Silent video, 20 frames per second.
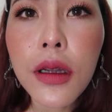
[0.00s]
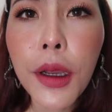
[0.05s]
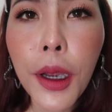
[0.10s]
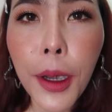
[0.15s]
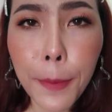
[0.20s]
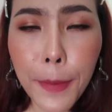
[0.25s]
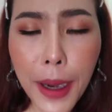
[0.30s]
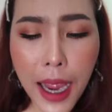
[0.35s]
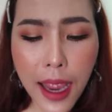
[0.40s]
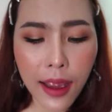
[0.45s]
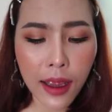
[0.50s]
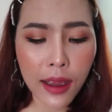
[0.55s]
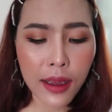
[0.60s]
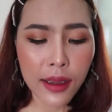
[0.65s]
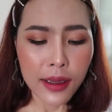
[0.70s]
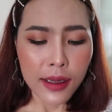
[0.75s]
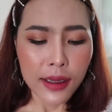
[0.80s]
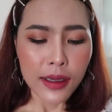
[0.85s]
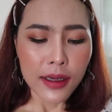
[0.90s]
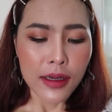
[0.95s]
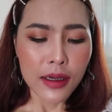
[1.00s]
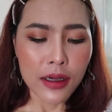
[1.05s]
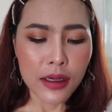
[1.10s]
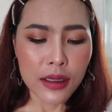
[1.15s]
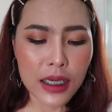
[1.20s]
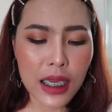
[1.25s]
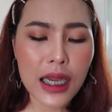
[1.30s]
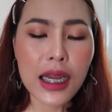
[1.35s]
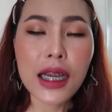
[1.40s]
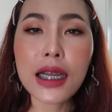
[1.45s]
เห็นไหม
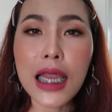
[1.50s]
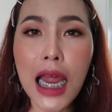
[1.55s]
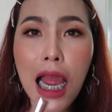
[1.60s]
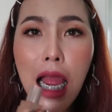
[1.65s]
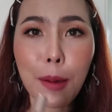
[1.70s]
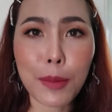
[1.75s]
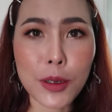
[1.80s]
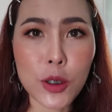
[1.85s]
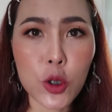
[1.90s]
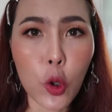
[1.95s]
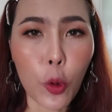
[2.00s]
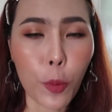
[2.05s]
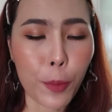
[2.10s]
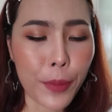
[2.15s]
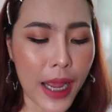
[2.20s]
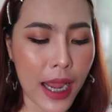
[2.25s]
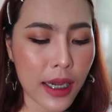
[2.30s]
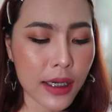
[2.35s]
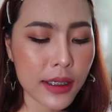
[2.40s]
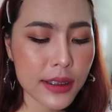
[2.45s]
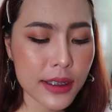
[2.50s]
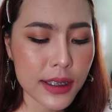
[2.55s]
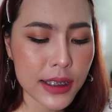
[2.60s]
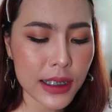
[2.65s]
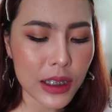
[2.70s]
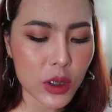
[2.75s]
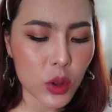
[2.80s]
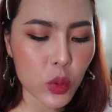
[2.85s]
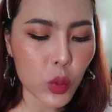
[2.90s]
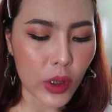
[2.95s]
นี่คือทาผสมนะคือ
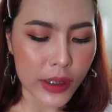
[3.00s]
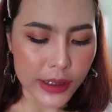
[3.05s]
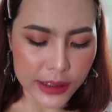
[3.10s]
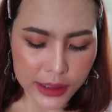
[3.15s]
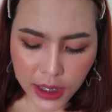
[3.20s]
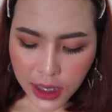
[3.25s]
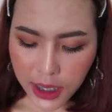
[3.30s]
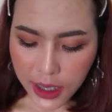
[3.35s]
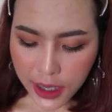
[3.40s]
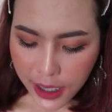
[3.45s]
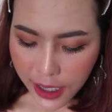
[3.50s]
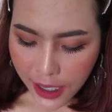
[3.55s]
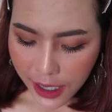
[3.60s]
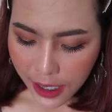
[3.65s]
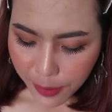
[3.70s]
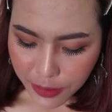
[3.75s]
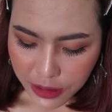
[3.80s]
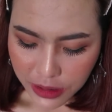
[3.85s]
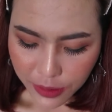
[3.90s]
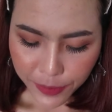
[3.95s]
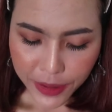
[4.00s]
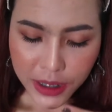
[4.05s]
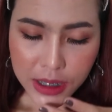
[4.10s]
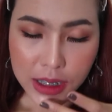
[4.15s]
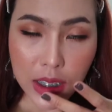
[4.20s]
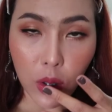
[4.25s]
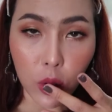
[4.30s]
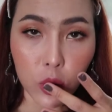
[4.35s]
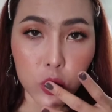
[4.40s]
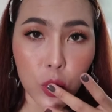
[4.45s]
สีสวยจริงแกมันจะเป็น
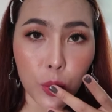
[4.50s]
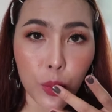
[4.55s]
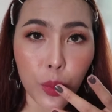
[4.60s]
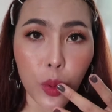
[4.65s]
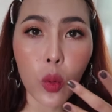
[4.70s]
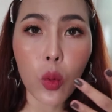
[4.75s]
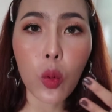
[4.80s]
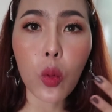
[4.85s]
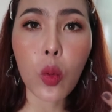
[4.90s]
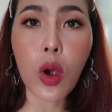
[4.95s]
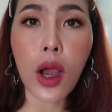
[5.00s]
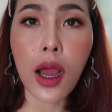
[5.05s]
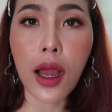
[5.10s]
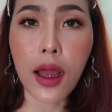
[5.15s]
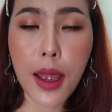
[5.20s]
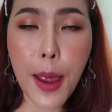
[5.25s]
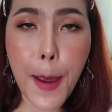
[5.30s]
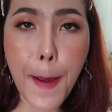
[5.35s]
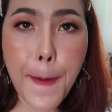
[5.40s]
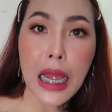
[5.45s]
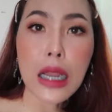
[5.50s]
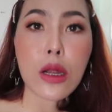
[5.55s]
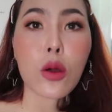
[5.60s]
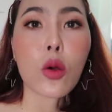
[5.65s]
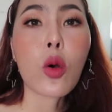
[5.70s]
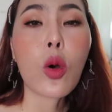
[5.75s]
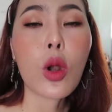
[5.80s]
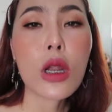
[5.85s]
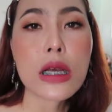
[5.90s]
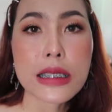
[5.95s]
สีออกชมพูอ่ะมาทุก
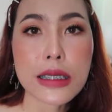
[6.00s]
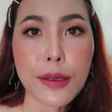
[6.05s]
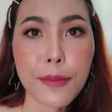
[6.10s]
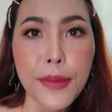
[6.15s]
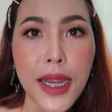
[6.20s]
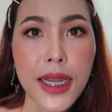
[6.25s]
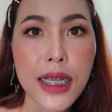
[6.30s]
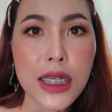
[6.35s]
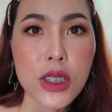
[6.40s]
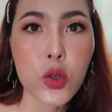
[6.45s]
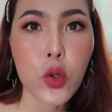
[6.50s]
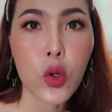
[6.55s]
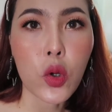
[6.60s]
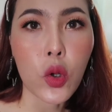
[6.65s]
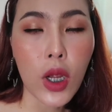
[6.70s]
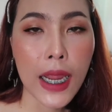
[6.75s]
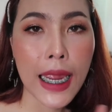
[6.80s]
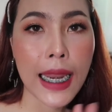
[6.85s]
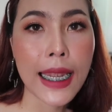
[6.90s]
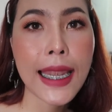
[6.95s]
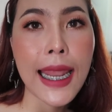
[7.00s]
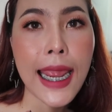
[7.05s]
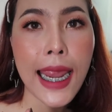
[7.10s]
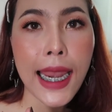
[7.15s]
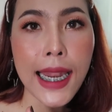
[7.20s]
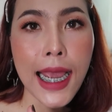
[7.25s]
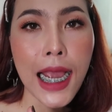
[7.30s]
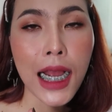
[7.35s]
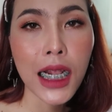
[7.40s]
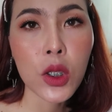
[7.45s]
คนเราจะมาในส่วนของกันแด
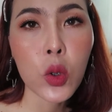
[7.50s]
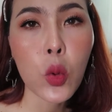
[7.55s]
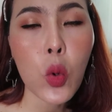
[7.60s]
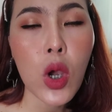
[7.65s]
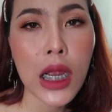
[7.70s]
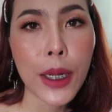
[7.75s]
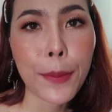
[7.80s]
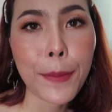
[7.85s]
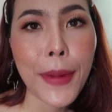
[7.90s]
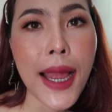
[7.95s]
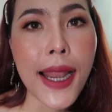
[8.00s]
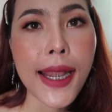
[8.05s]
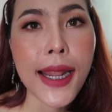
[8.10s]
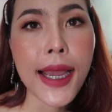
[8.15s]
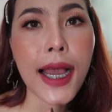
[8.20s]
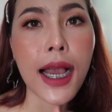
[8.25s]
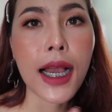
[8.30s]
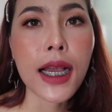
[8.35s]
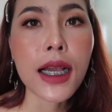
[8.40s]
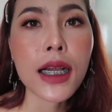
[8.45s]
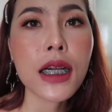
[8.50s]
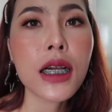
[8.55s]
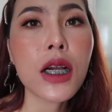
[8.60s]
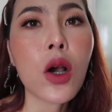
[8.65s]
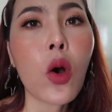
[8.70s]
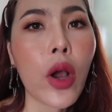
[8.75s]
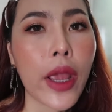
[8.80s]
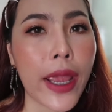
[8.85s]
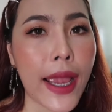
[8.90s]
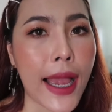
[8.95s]
ดทาตัวกันบ้าง นะคะคือ
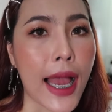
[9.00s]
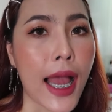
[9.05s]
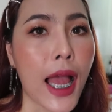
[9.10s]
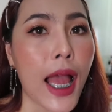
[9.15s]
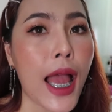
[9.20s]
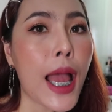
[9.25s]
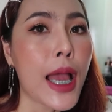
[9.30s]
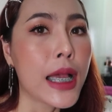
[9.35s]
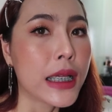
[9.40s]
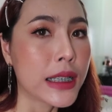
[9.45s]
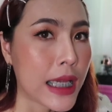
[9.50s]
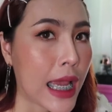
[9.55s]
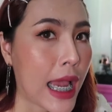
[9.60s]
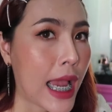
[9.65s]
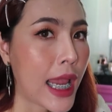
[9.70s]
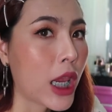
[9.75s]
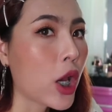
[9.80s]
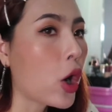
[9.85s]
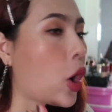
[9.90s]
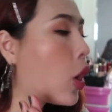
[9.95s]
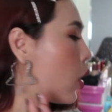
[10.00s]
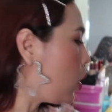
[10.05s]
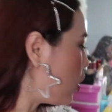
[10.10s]
ออยอ่ะใช้ขอ